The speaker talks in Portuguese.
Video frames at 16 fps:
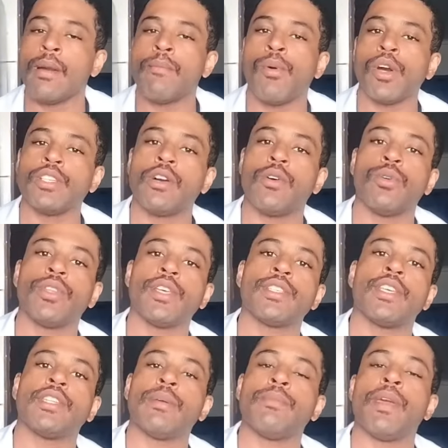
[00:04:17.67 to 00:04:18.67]
Pode
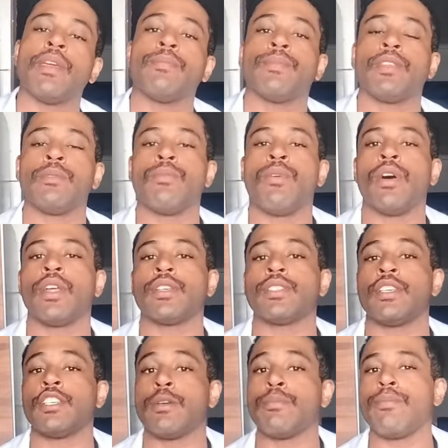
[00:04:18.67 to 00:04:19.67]
acontecer também, embora
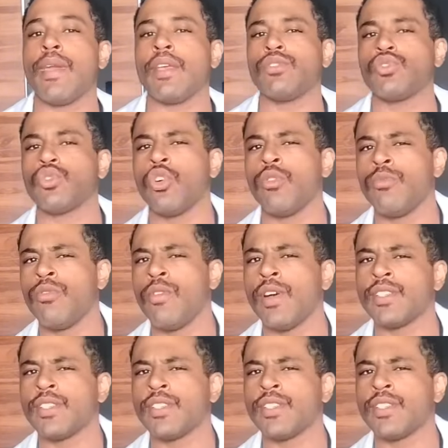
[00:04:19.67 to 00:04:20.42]
seja menos comum,